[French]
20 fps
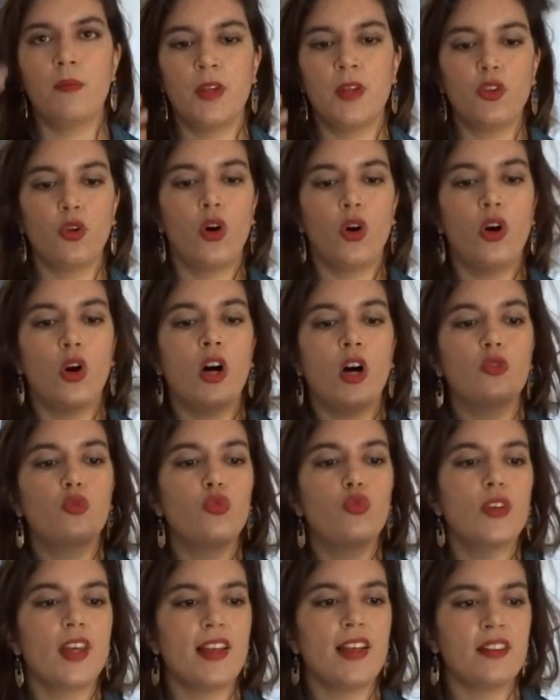Mais donc, en
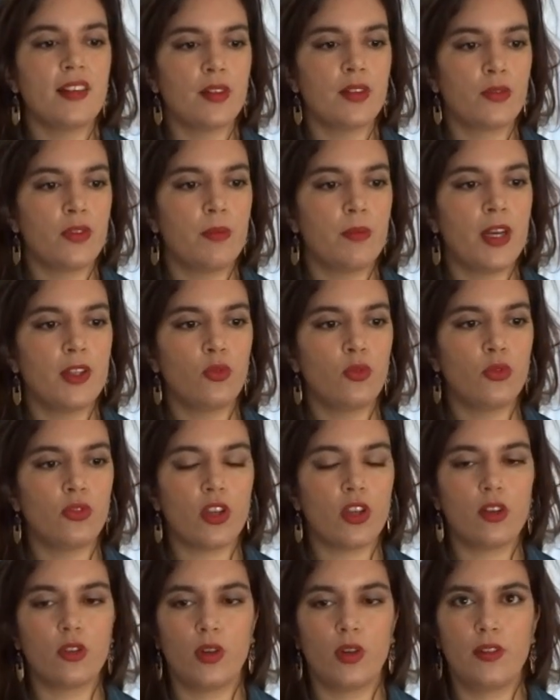tout cas, ça se fait pas tout
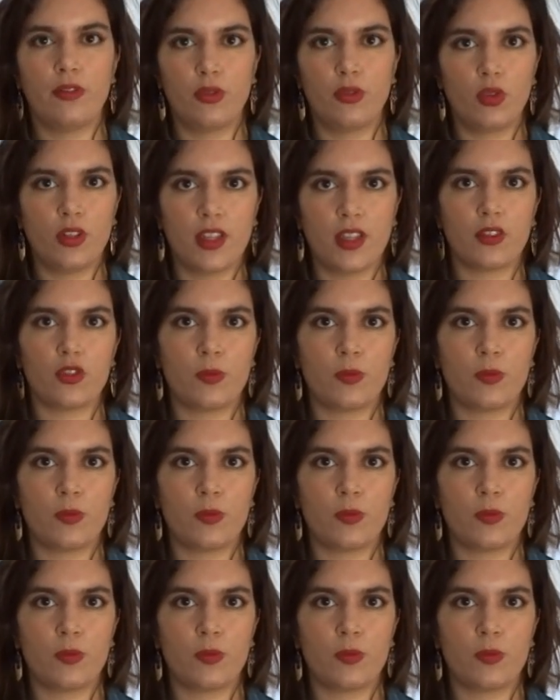seul, Il faut lire.